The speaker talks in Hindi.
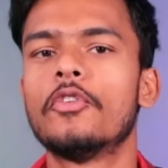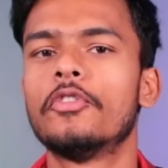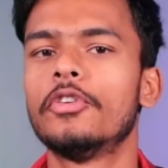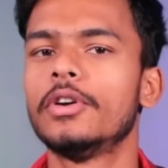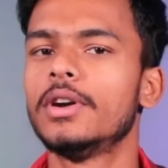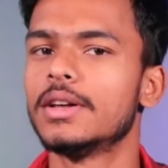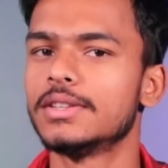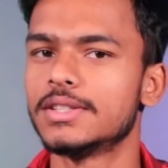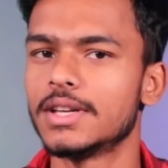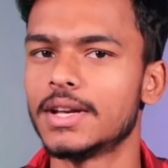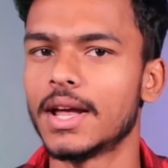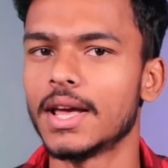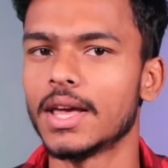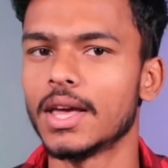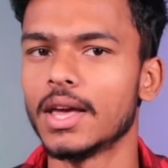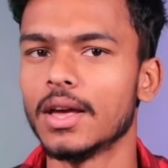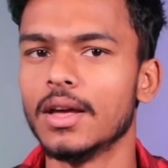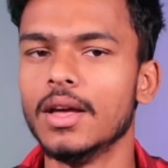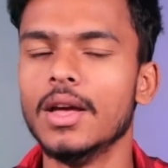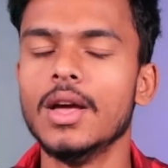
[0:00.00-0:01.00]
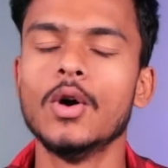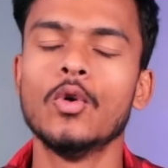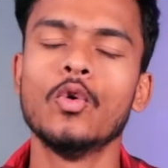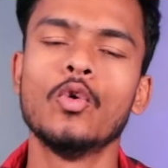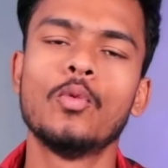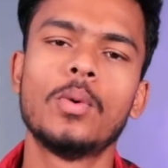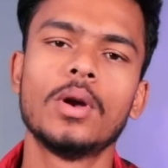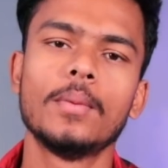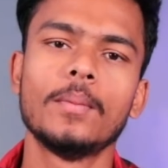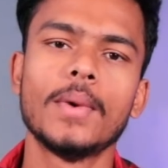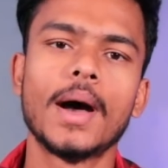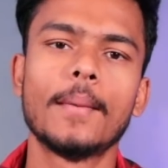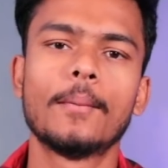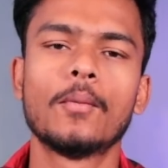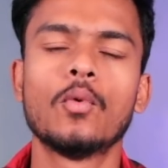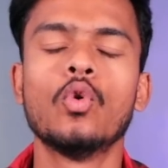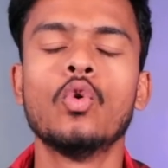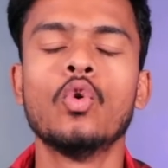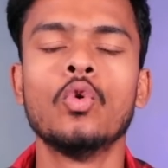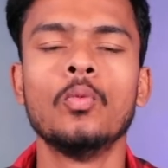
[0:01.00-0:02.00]
ऑफर नजर आएंगे ऊपर में
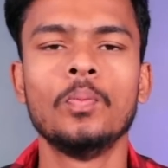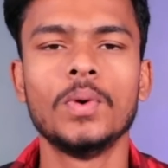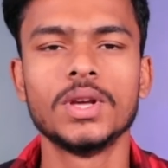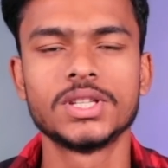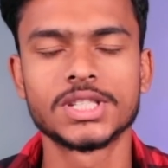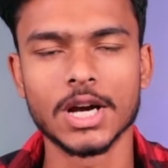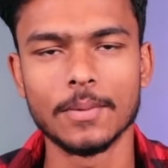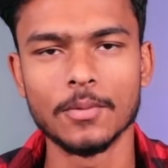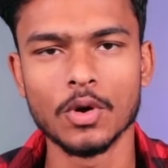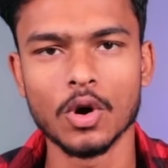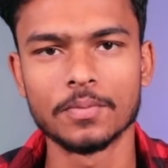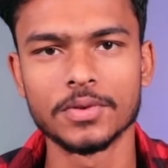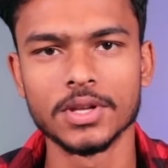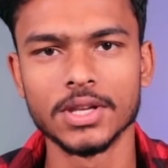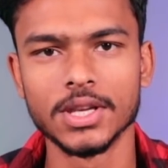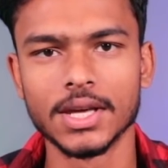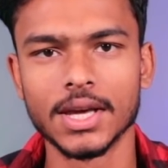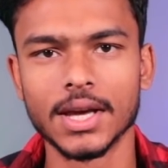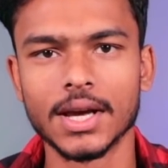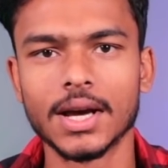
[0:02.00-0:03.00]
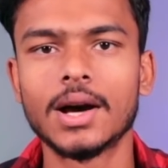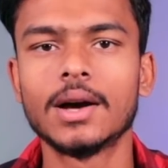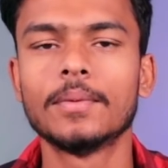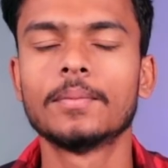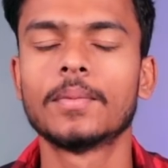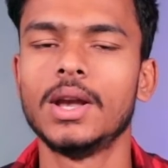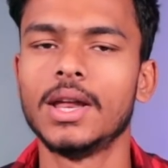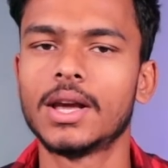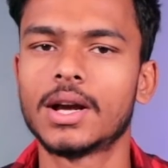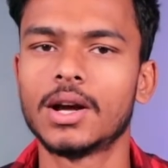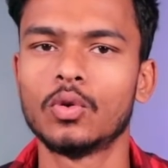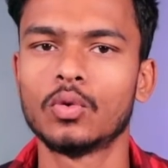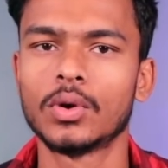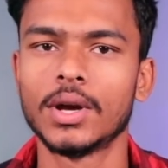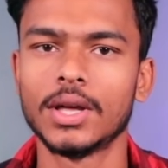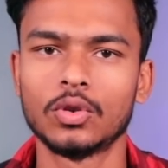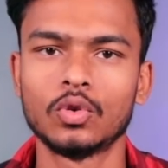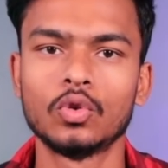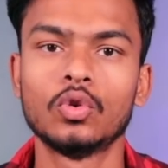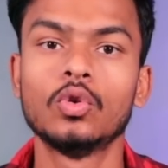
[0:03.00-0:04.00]
आपको होम पेज का भी ऑप्शन दिखेगा क्लिक
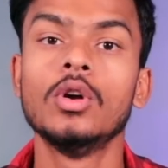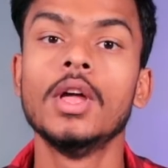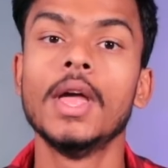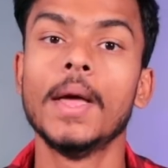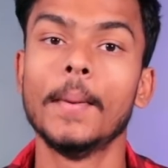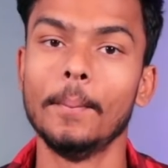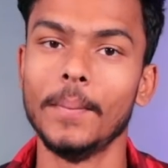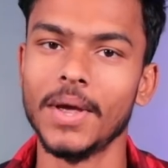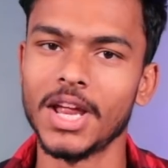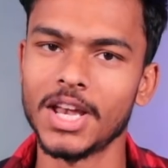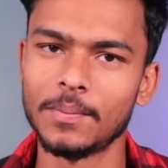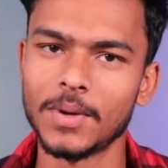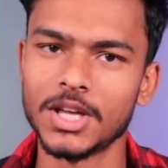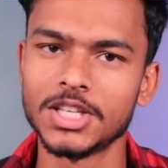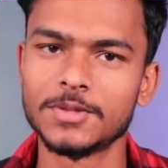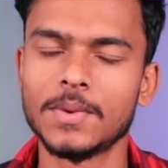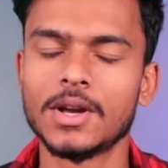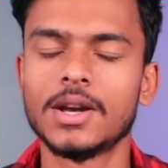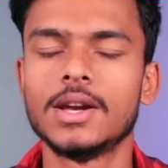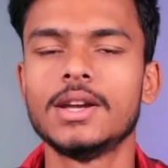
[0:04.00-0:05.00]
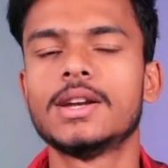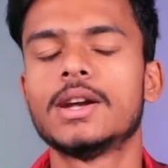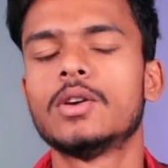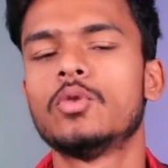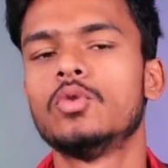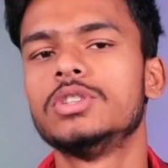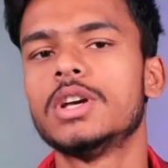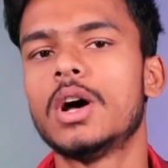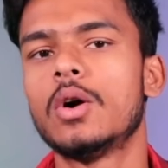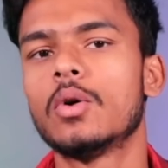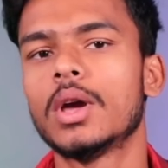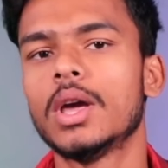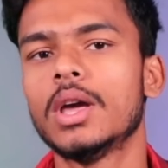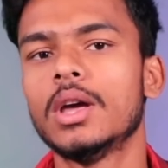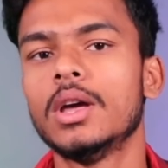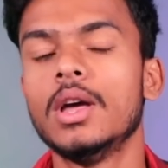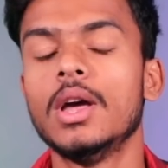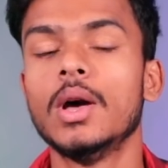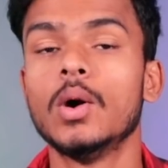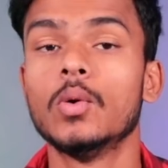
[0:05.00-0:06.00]
करोगे तो मेन पेज में रिटर्न हो जाओगे
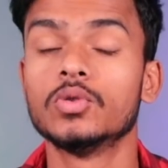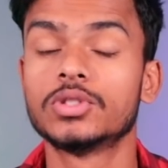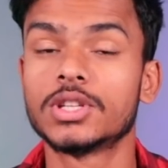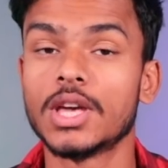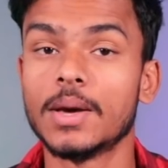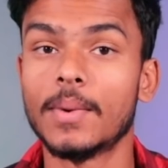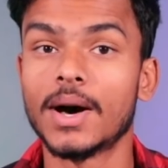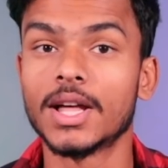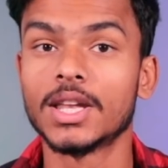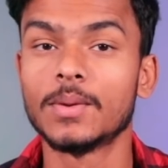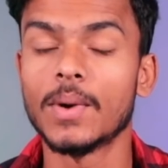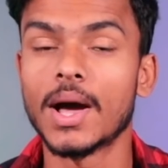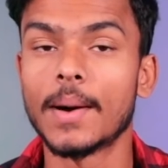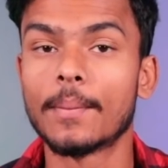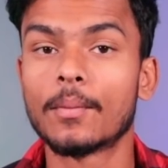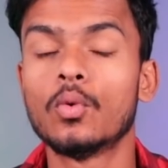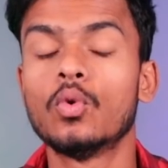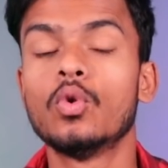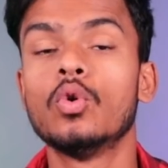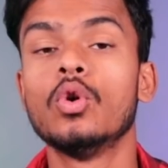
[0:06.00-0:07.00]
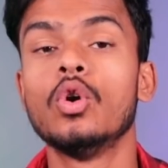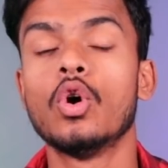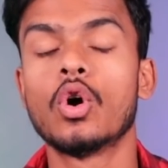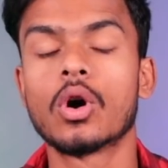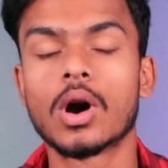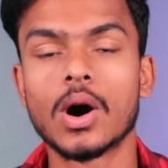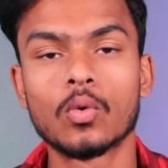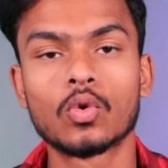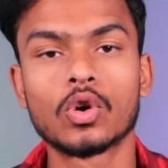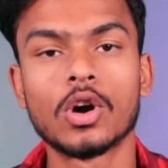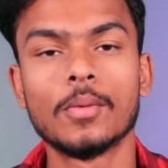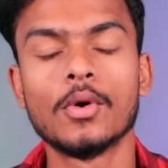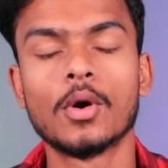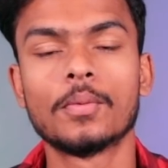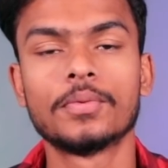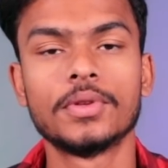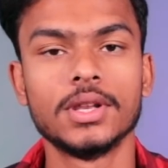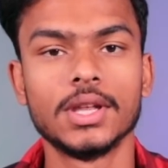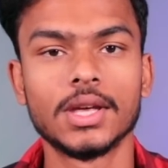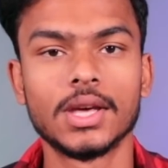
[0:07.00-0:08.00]
उसके बाद में आपको लॉकआउट का भी
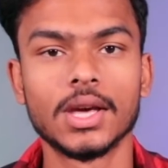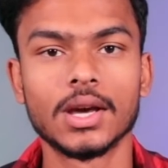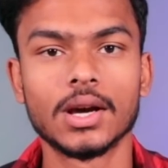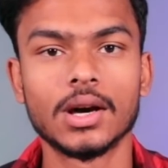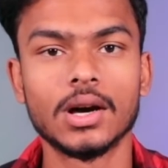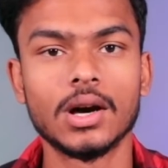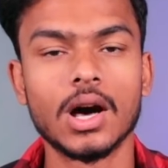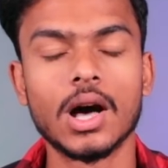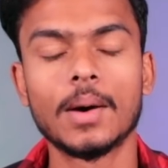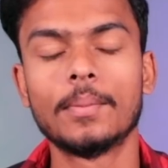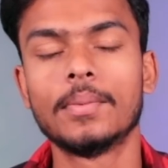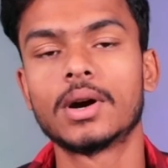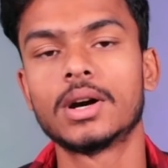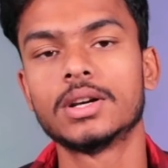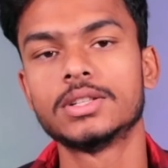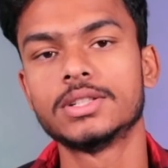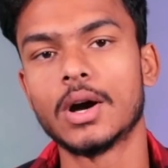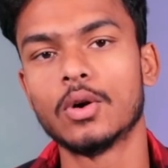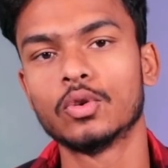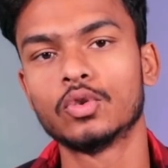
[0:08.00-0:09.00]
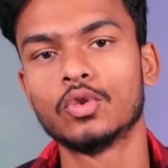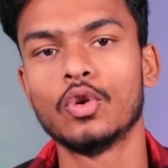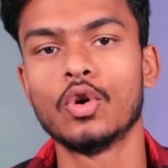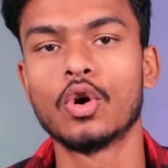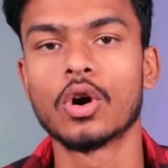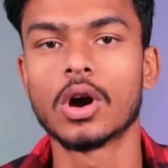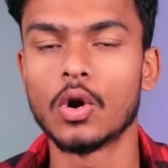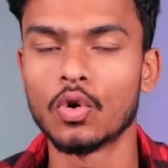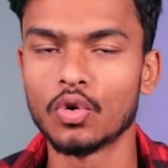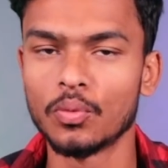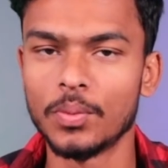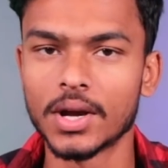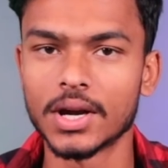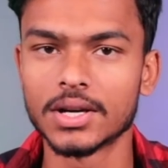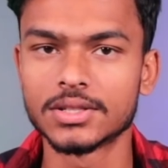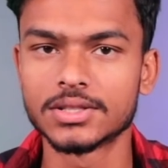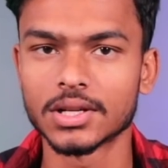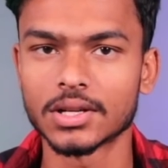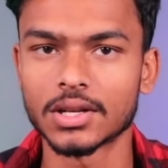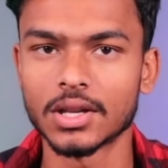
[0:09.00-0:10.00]
ऑप्शन दिखेगा आप अगर चाहो तो लॉकआउट भी
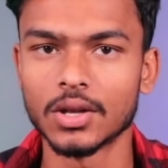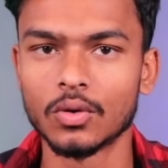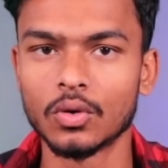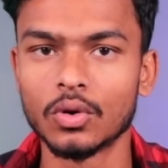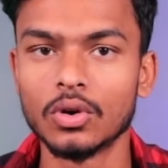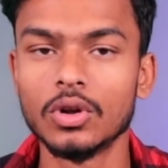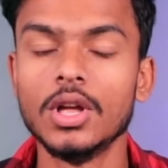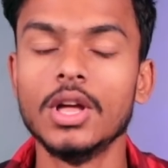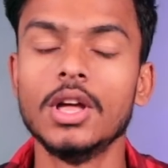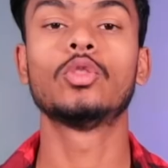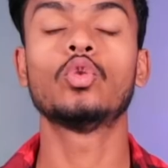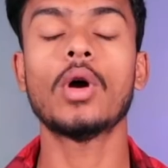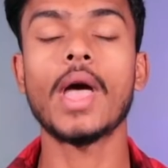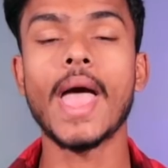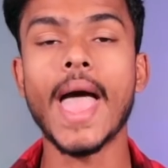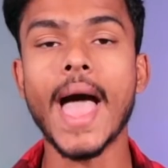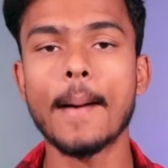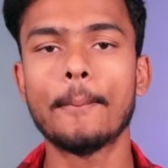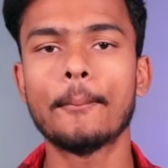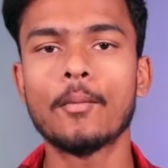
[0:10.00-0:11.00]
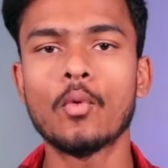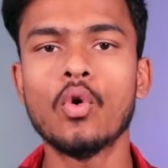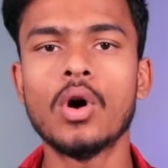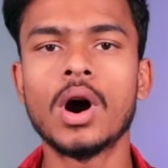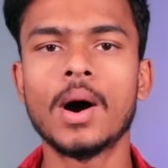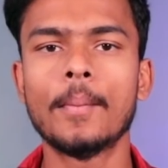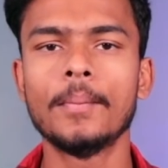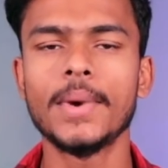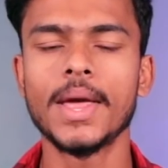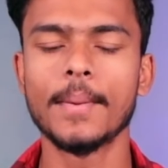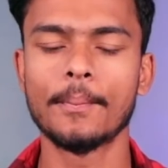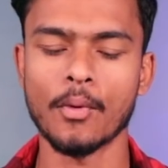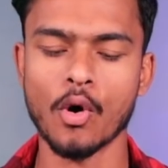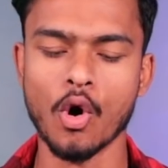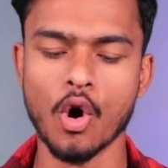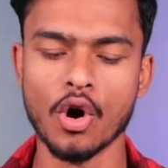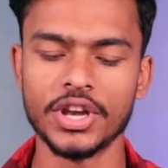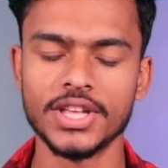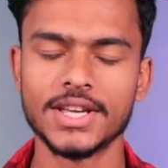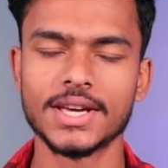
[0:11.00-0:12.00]
कर सकते हो तो ऐप को हमने
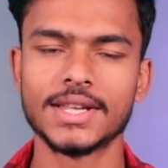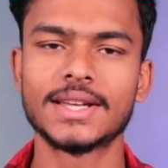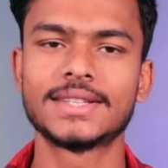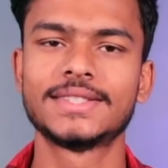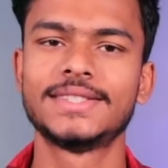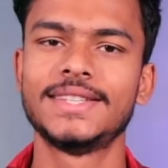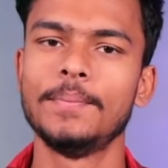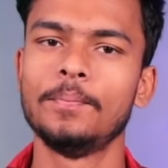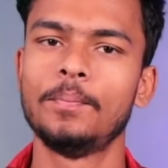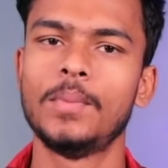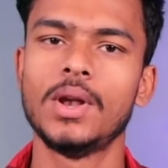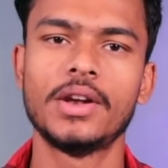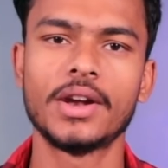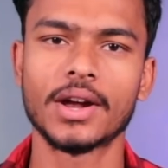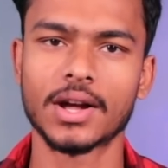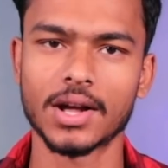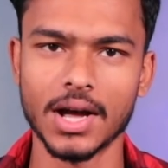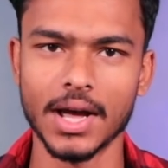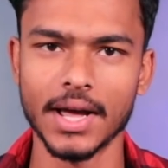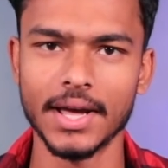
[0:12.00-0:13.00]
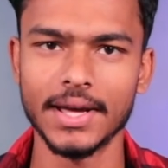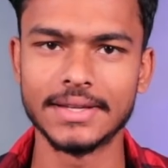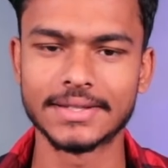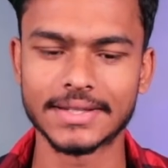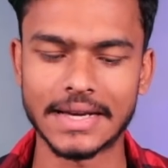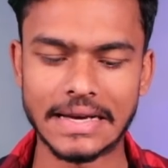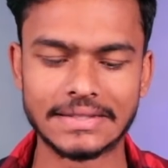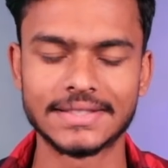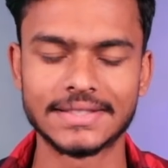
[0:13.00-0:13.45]
बहुत ही ज़्यादा सिंपल रखा है इसका